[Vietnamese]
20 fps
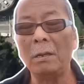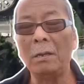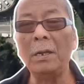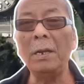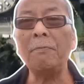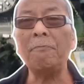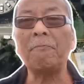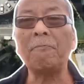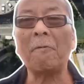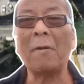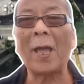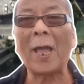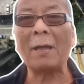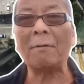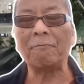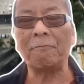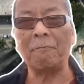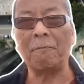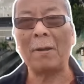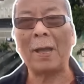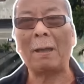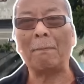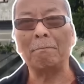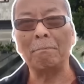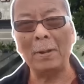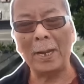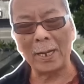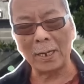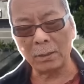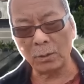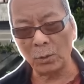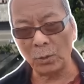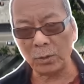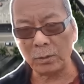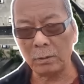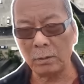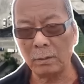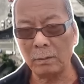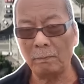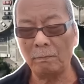Litva và Belarus
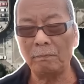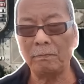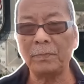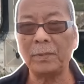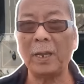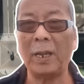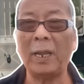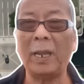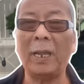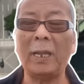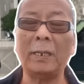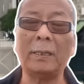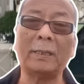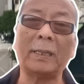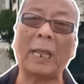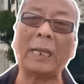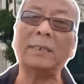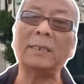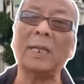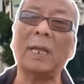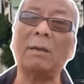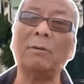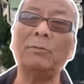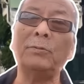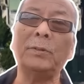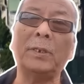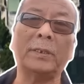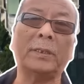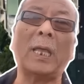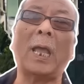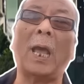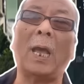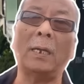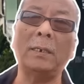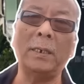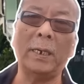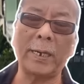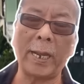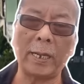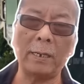thì tại sao người ta ở
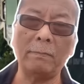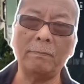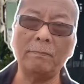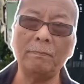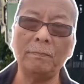nơi đây?